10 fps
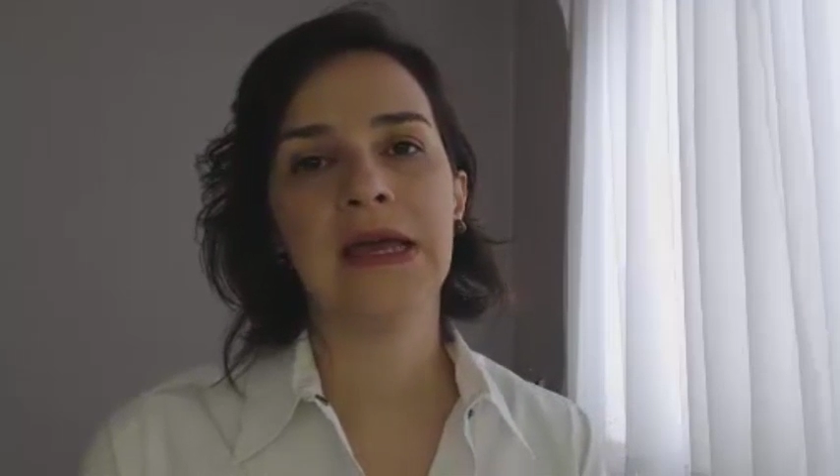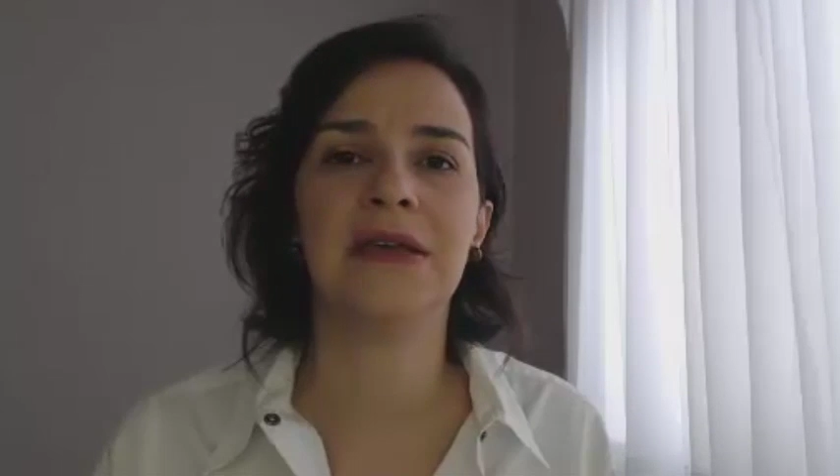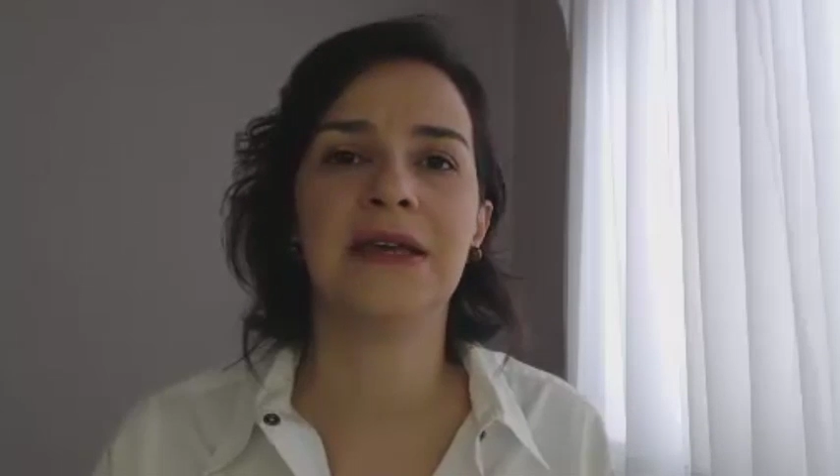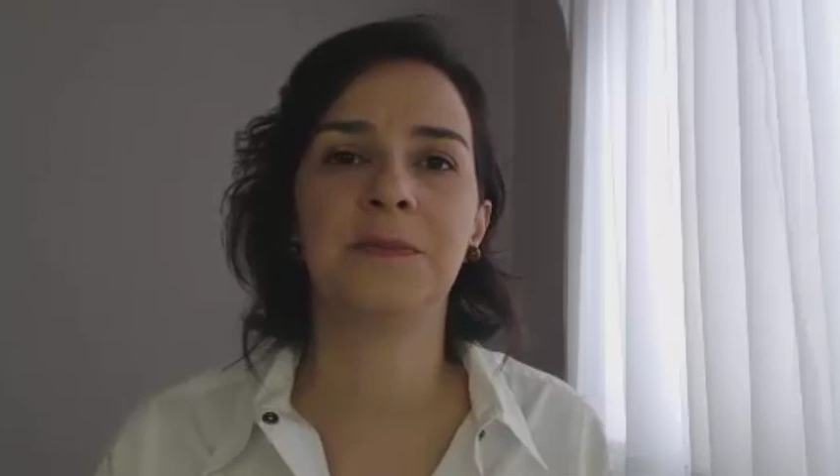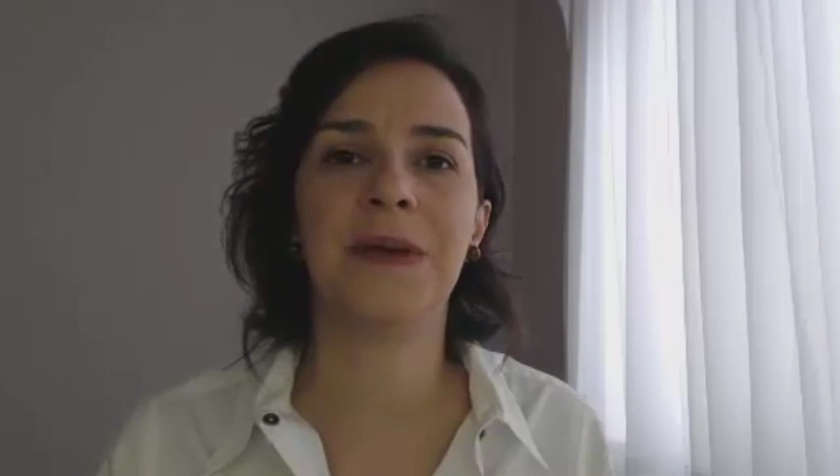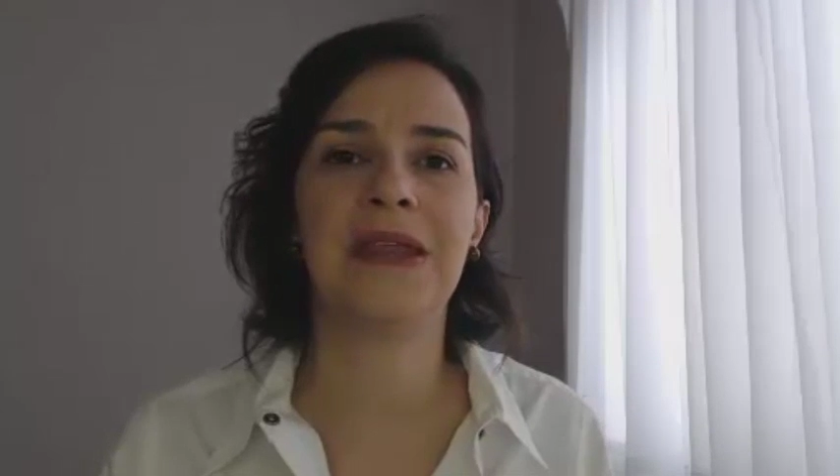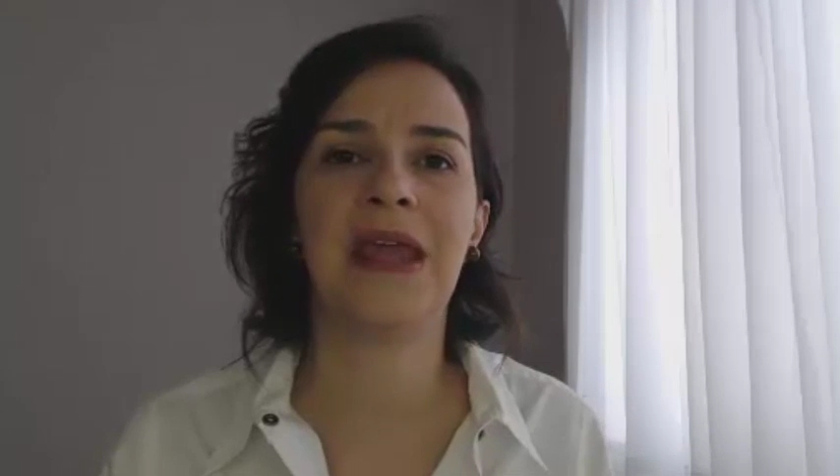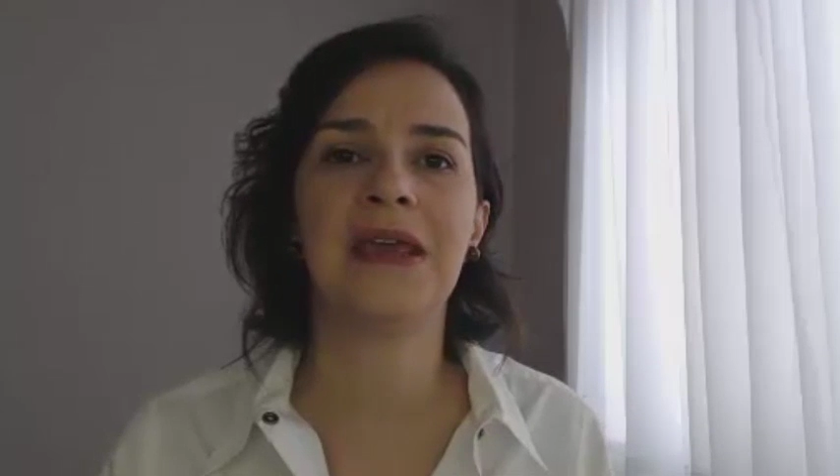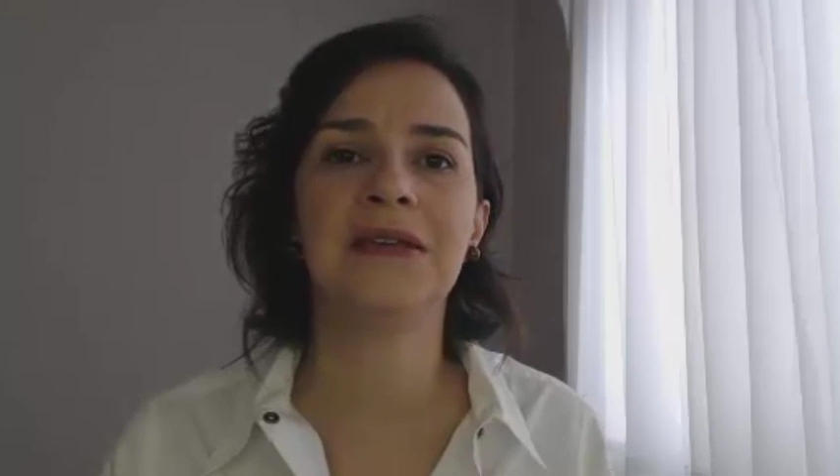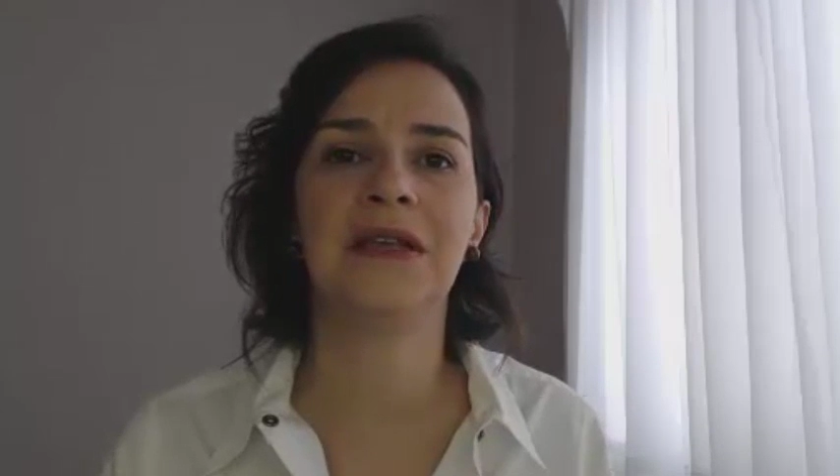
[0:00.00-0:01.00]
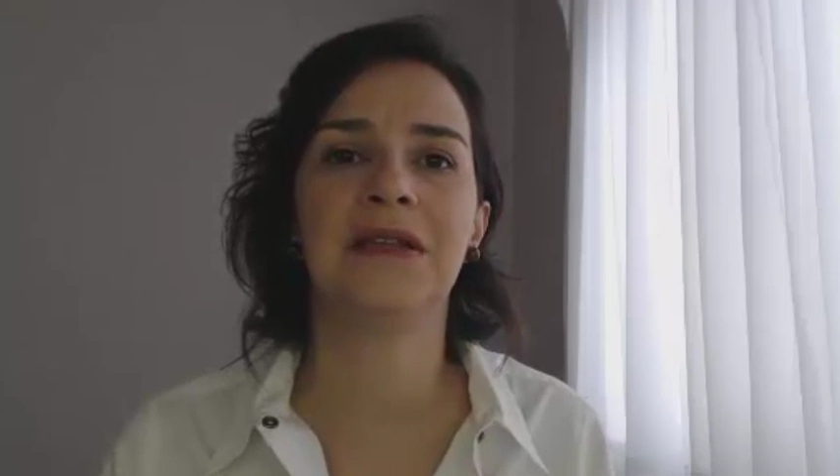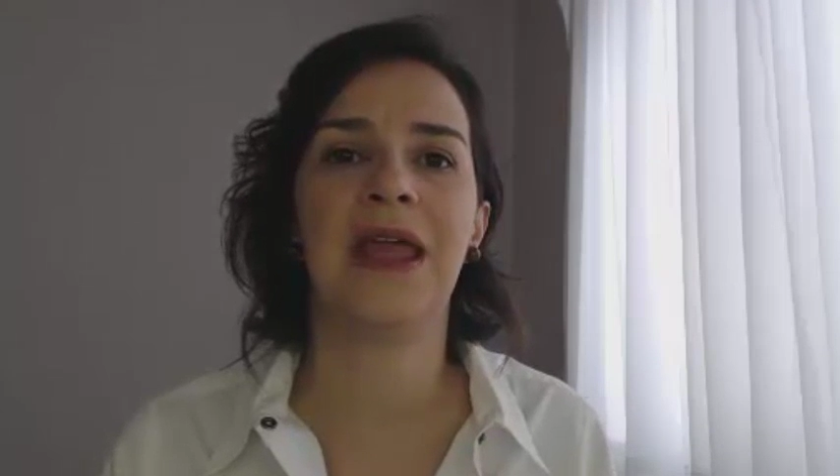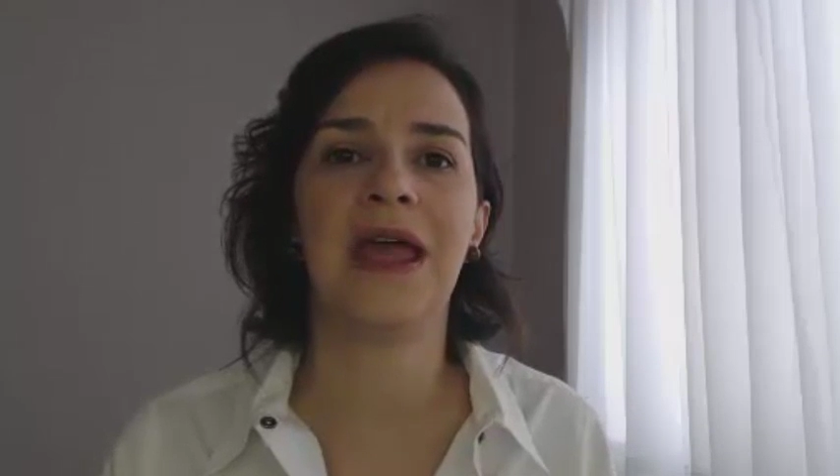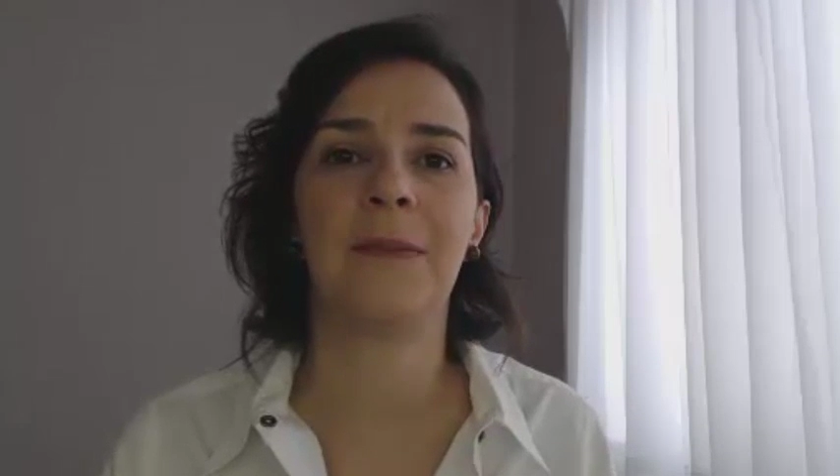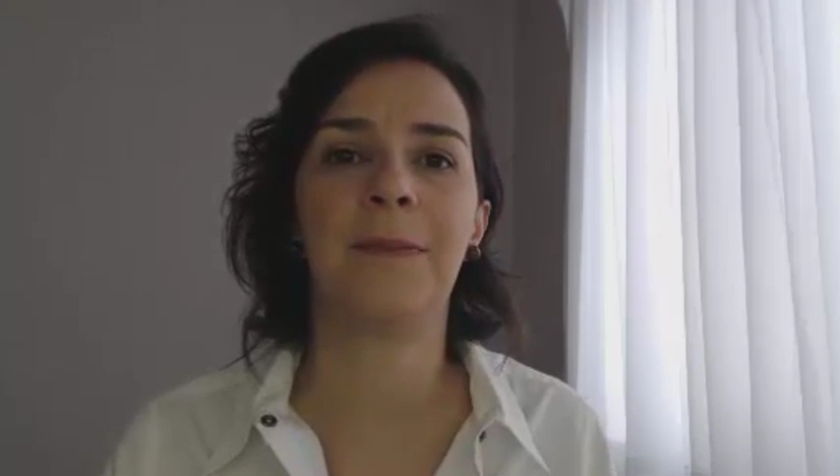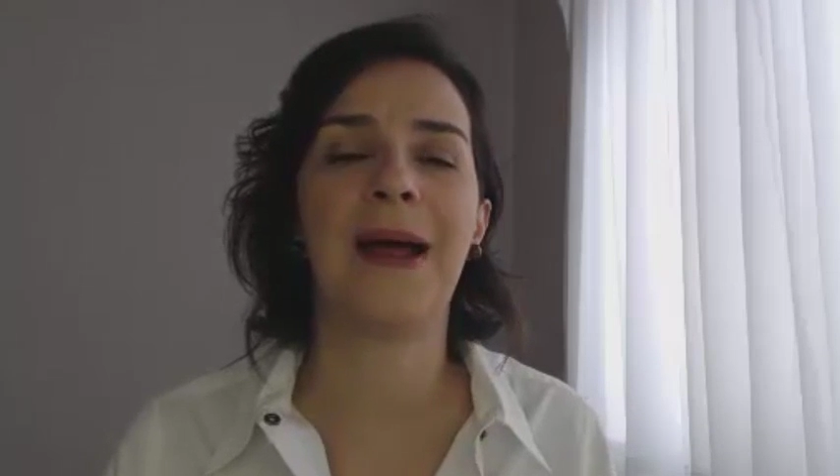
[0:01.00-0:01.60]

E a experiência dela,